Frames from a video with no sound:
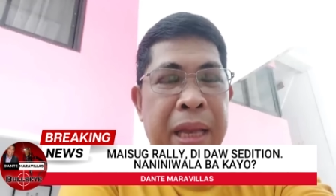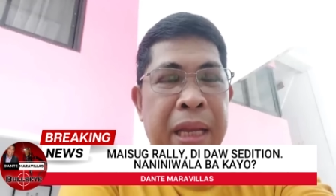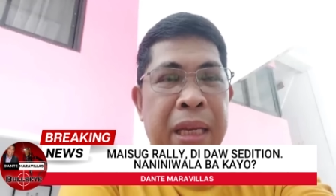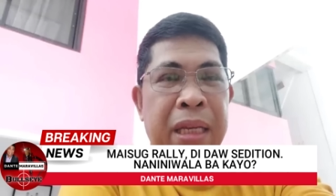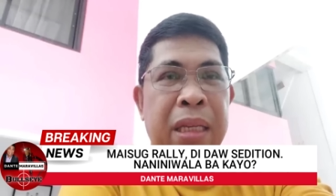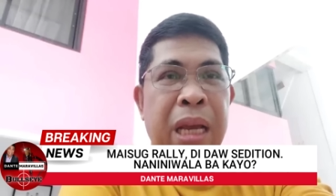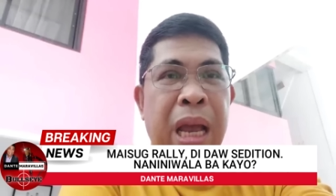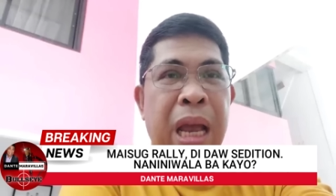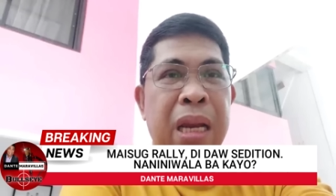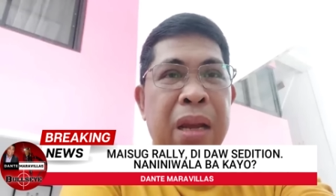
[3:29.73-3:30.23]

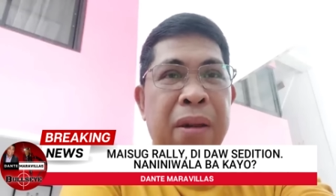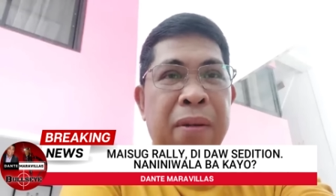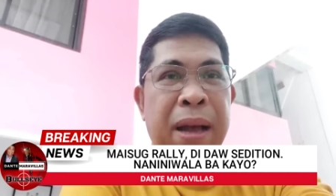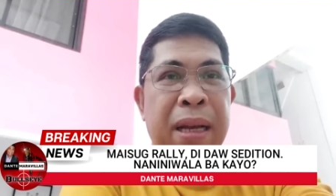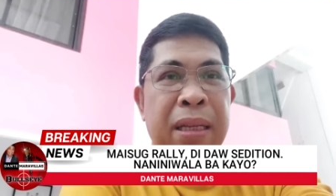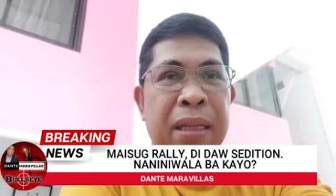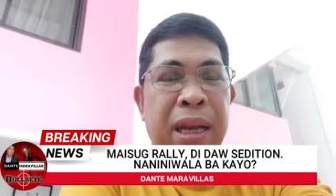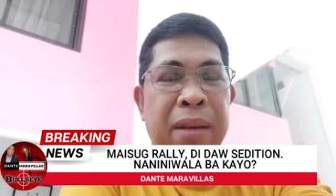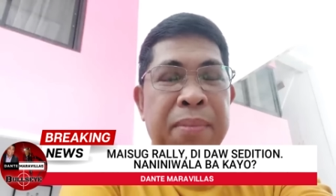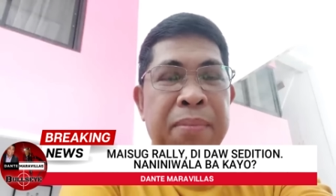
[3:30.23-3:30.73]
sa
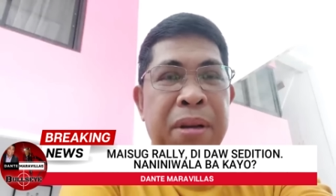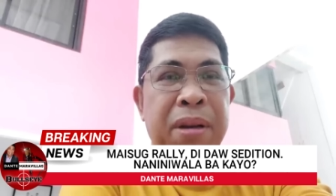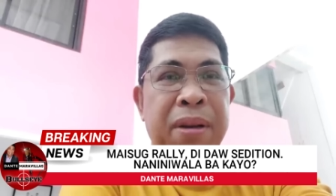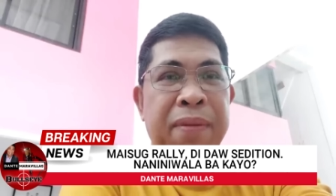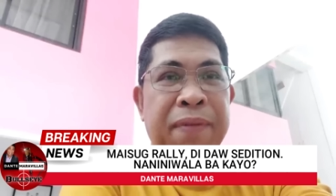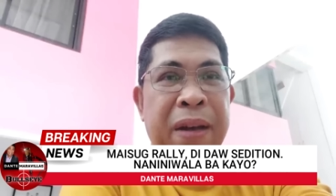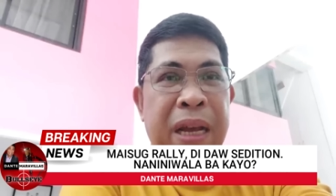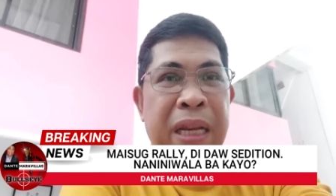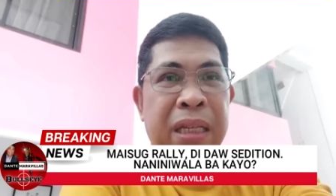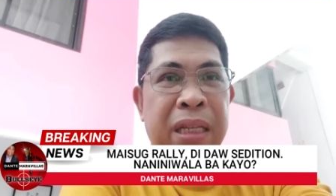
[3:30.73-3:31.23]
Liwasag
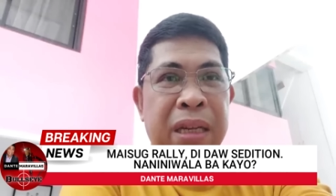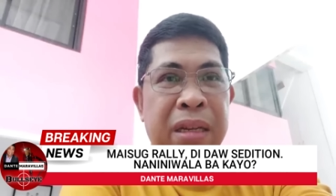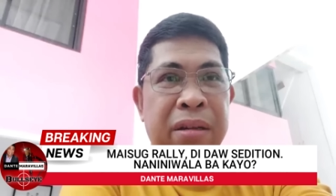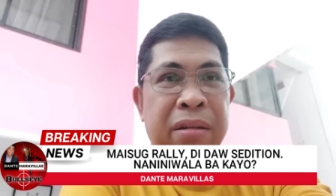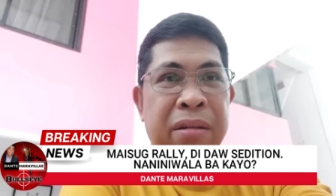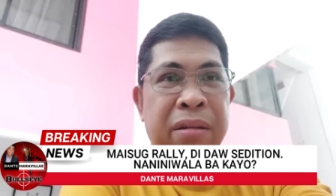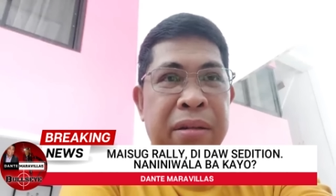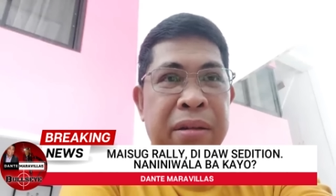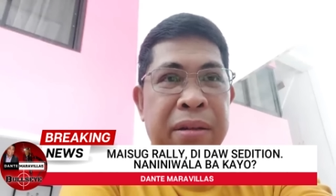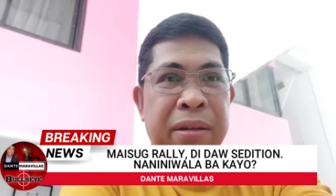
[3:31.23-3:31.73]

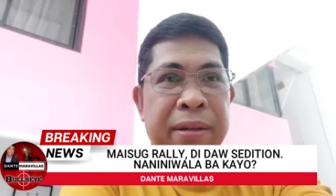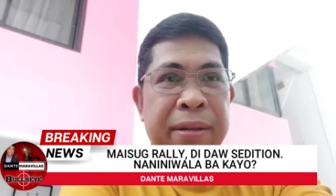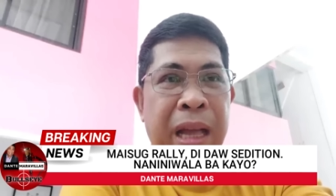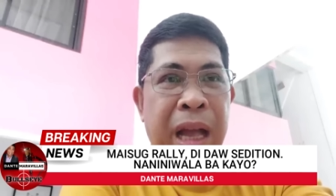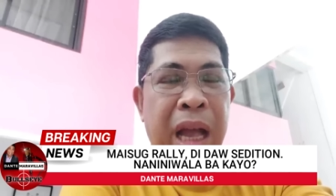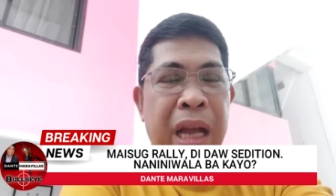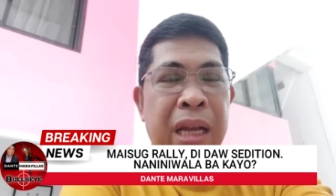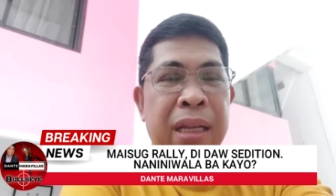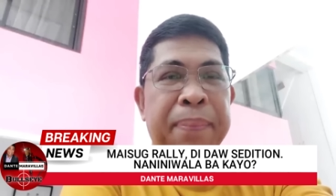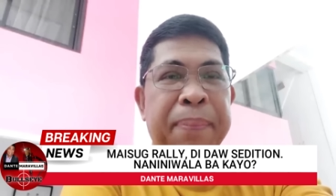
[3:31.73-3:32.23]
Bonifacio,
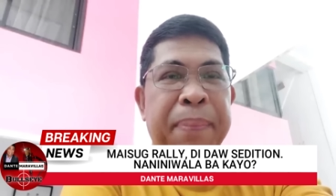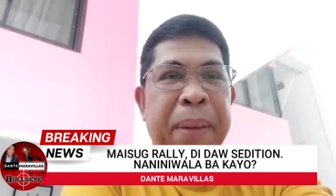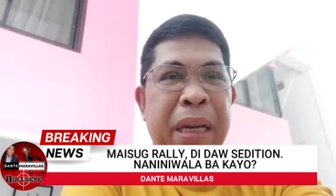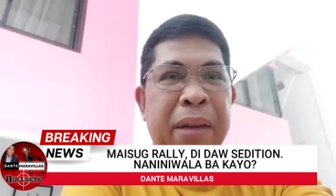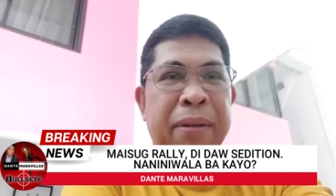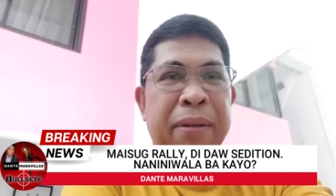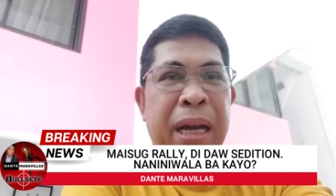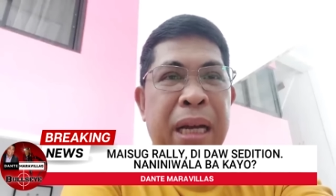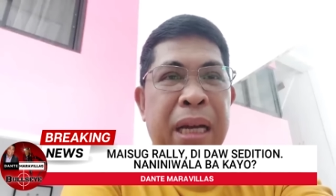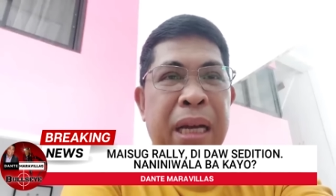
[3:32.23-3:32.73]
ang
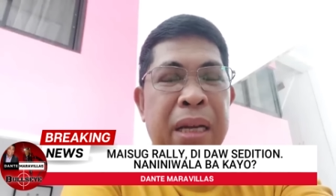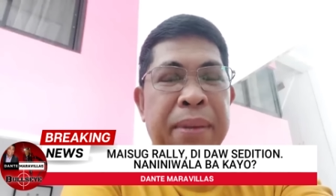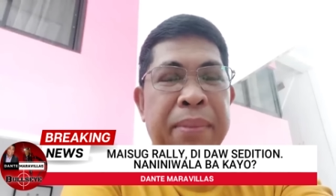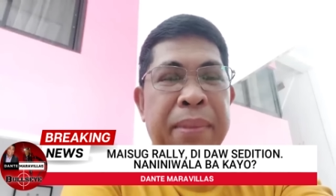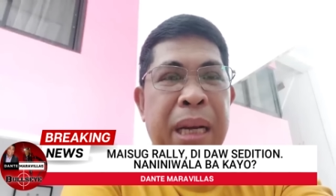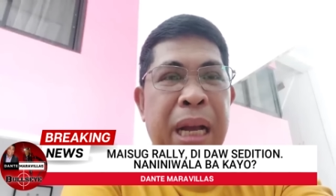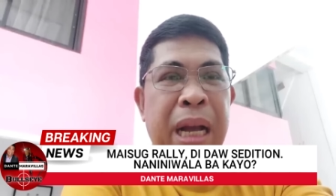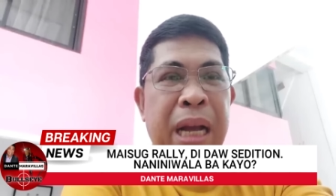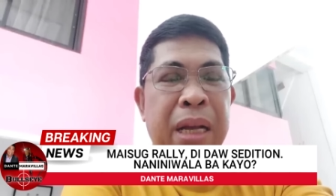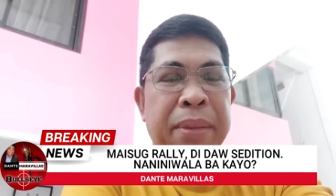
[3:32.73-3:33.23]
panawagan
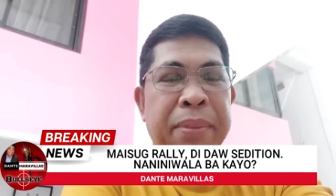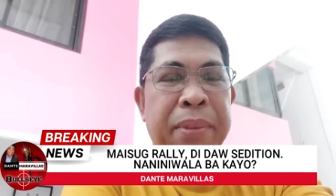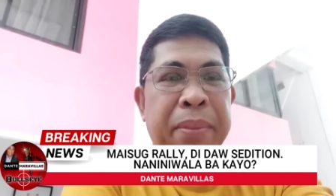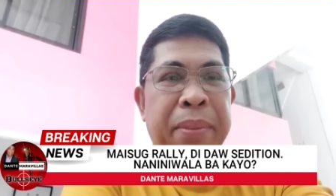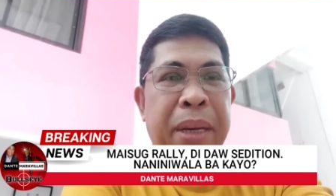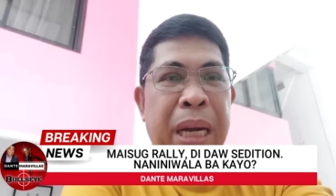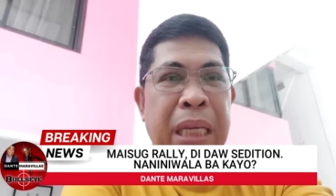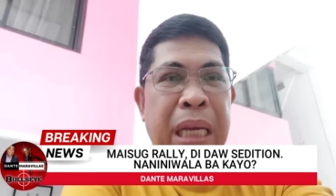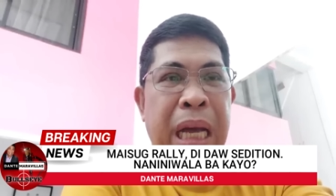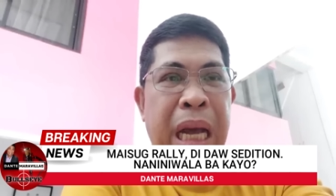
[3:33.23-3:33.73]
mga
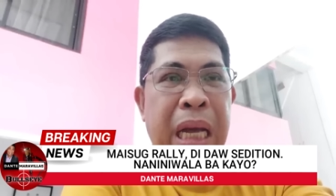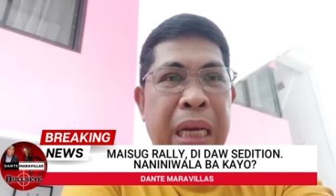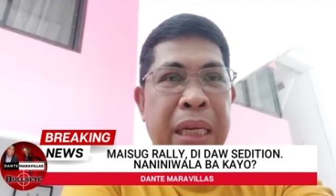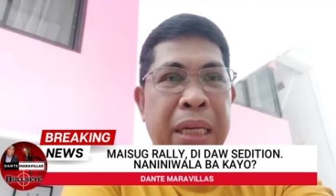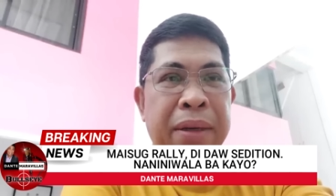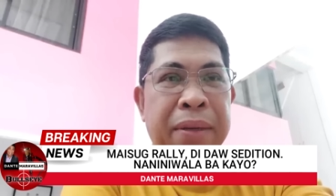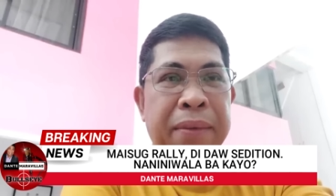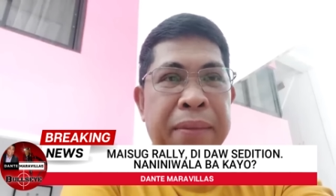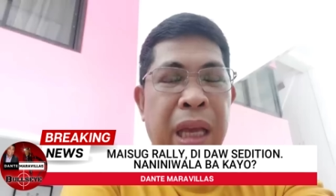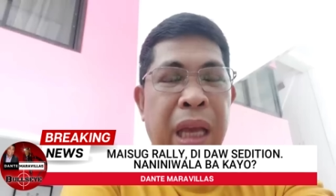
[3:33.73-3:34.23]
kababayan,